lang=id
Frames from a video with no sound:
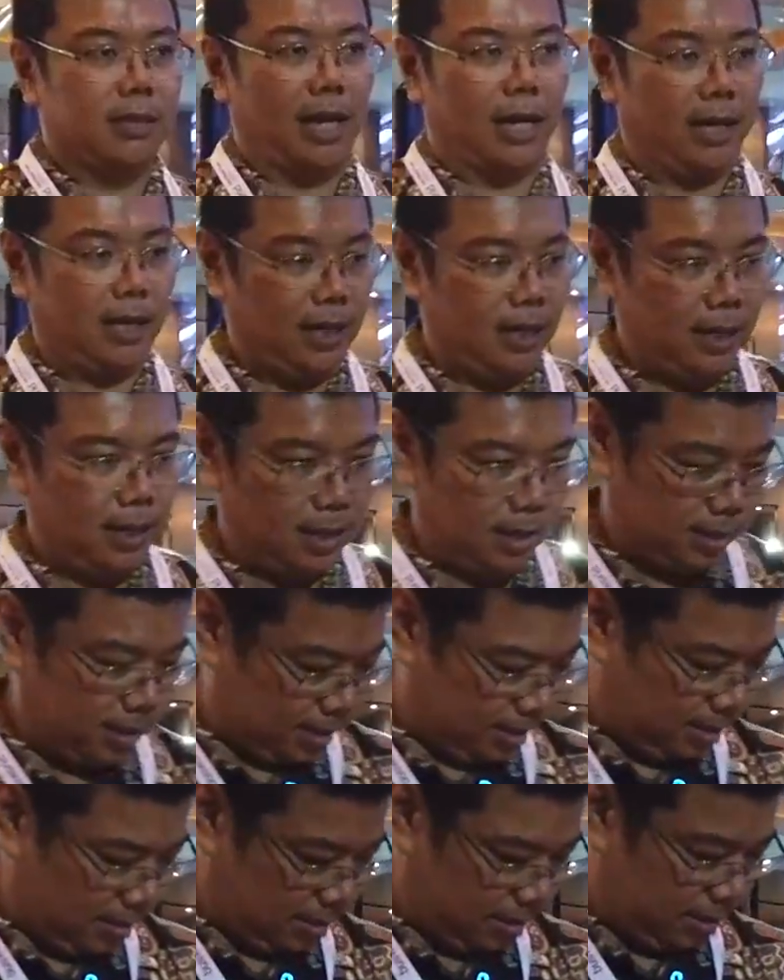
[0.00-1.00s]
Dan
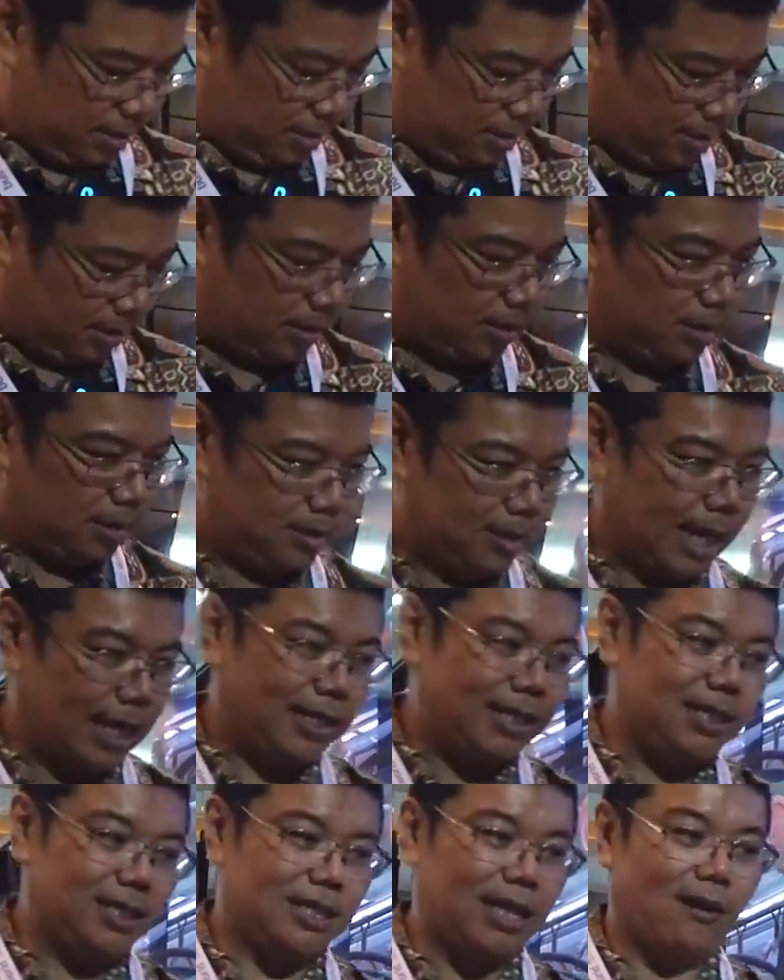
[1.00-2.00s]
ini
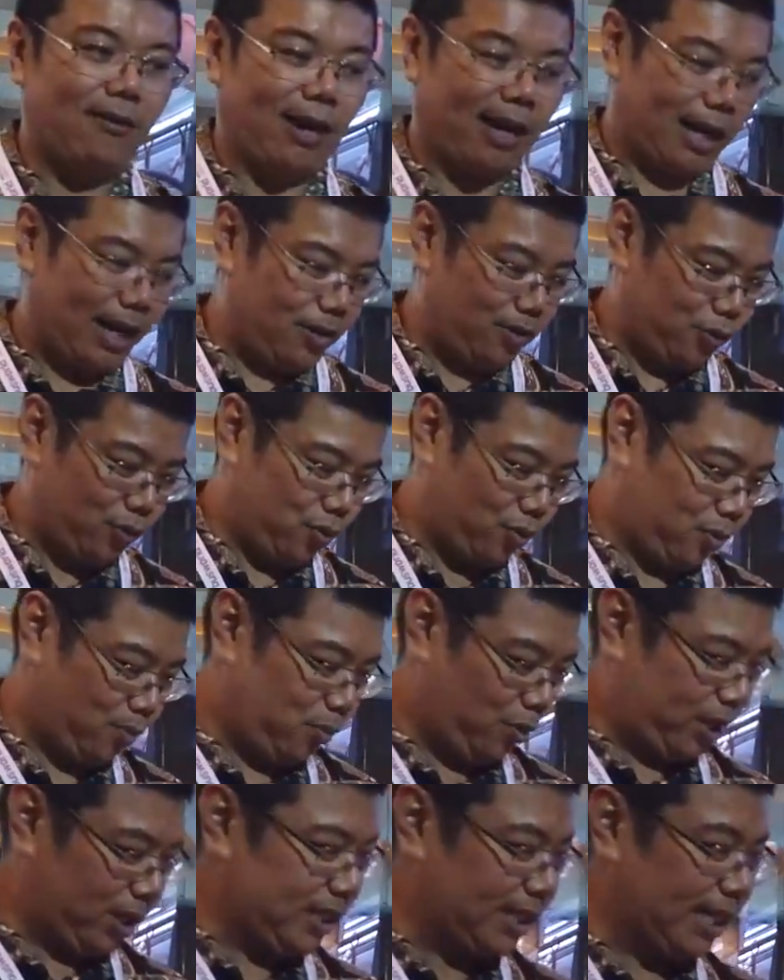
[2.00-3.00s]
tadi ditawarkan
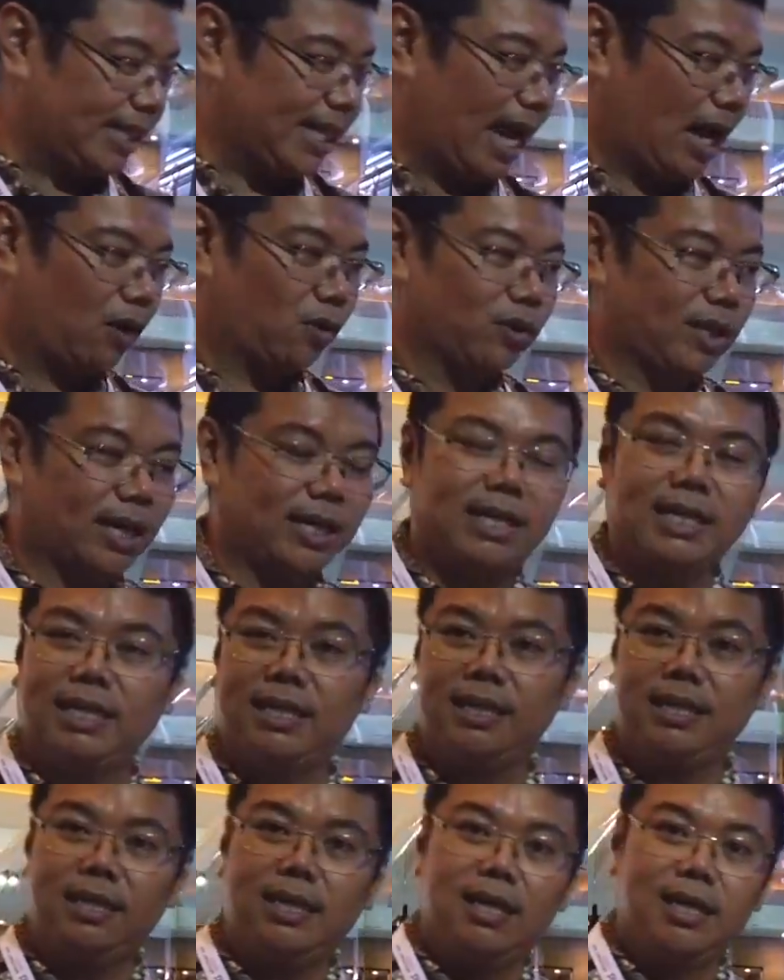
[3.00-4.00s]
untuk mungkin jadi angkutan
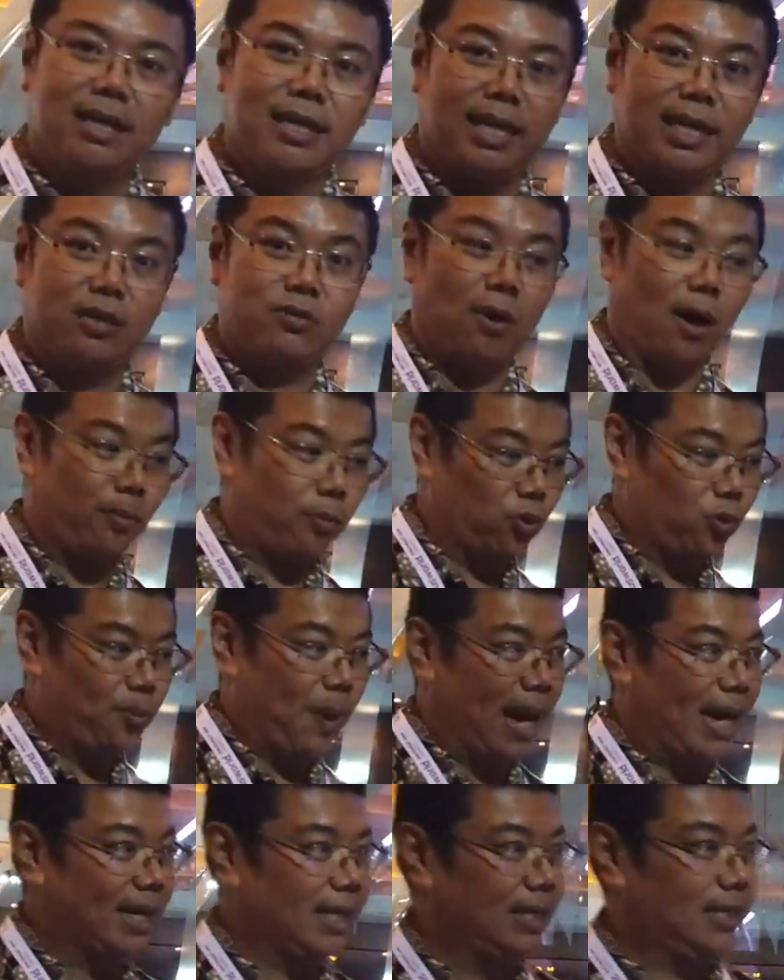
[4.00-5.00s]
di G20
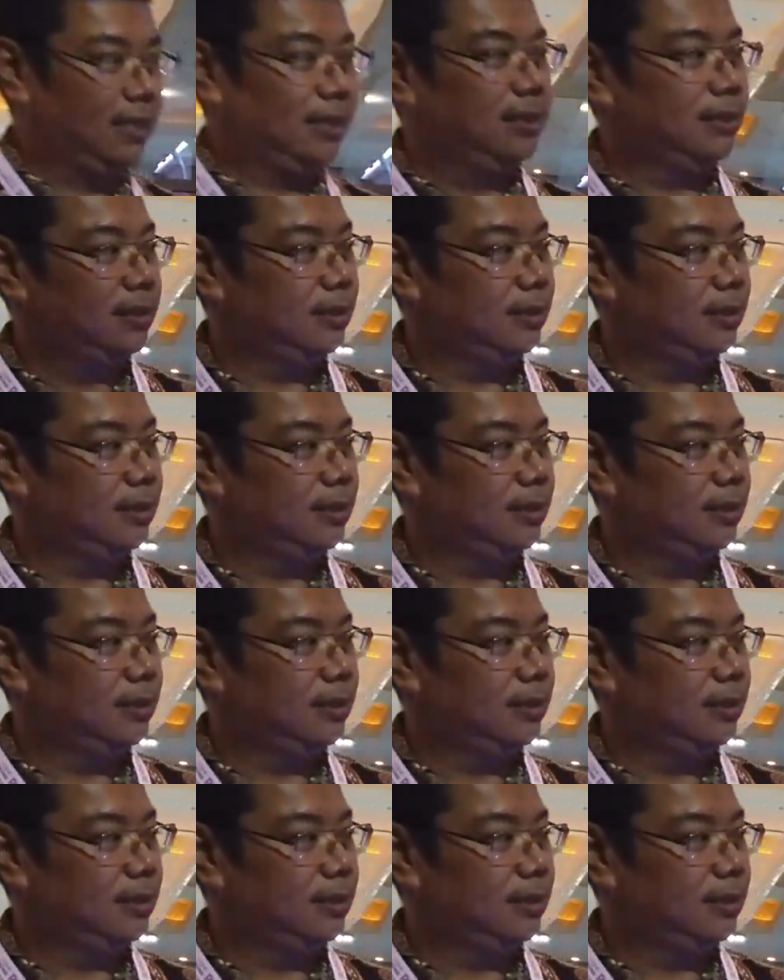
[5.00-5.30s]
Bali.